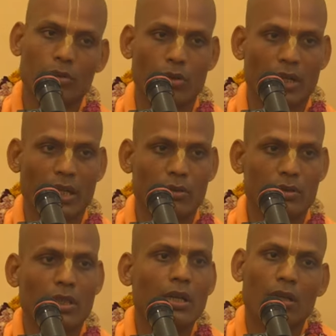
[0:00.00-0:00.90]
हो गया
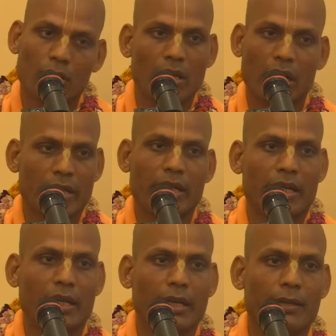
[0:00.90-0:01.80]
उसका गला काटा
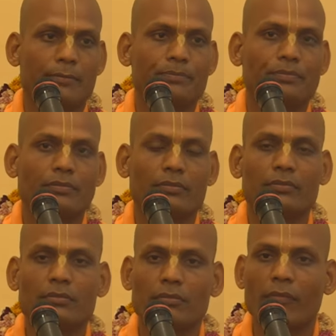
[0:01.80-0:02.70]
गया है
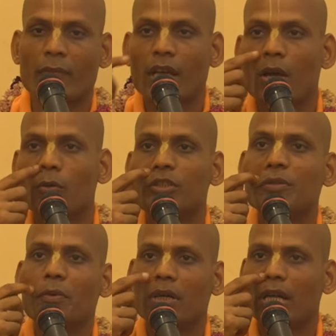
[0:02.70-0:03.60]
उसी
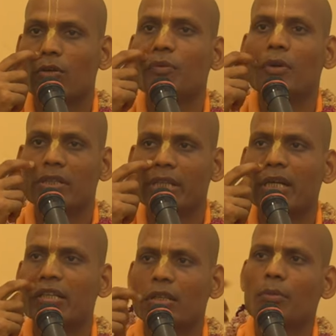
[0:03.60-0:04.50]
प्रकार कोई बोल
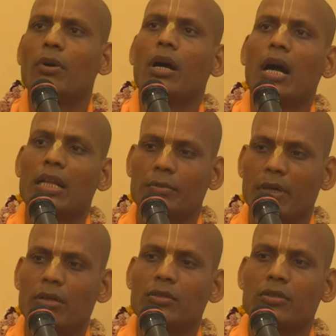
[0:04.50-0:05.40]
सकते तब तो
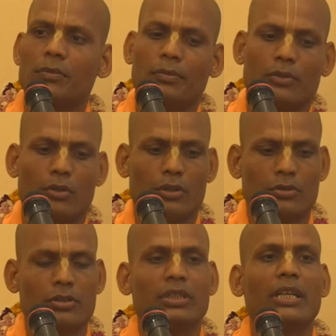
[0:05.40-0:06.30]
आत्मा को जब
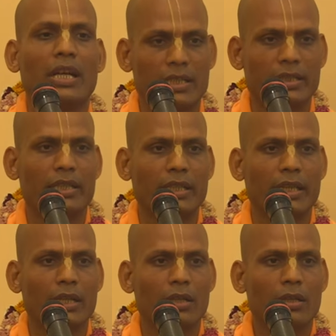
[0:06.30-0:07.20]
अस्त्र से नहीं काट सकते
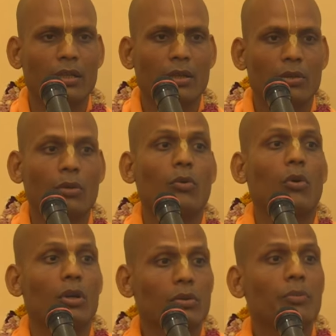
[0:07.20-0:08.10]
हैं तब
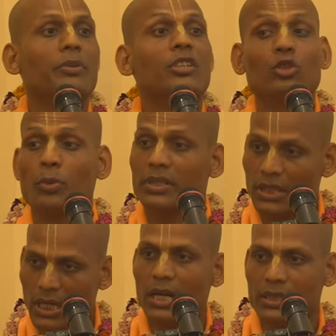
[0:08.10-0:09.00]
तो और कोई विशेष उपाय
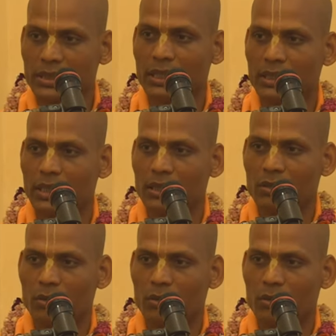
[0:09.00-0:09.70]
से काट सकते हैं